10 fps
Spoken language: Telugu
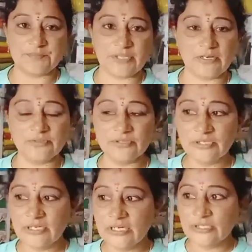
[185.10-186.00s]
చెప్తాను
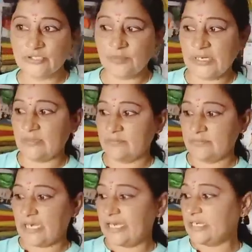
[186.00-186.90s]
సో మనం
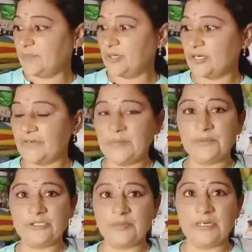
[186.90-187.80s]
ఐటెంలోకి
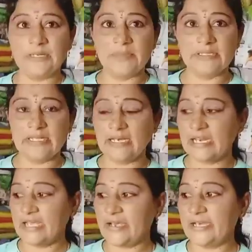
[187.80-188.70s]
వెళ్ళిపోదామండి మన దగ్గర
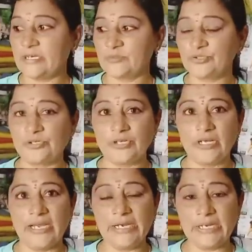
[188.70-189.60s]
ఏ ఐటమ్స్ ఉంటాయి
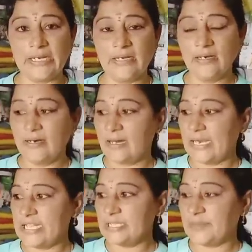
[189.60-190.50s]
ఏంటి
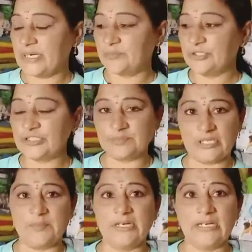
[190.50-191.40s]
అనేది మనము
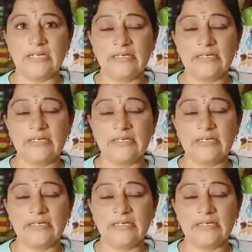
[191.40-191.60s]
చెప్తామండి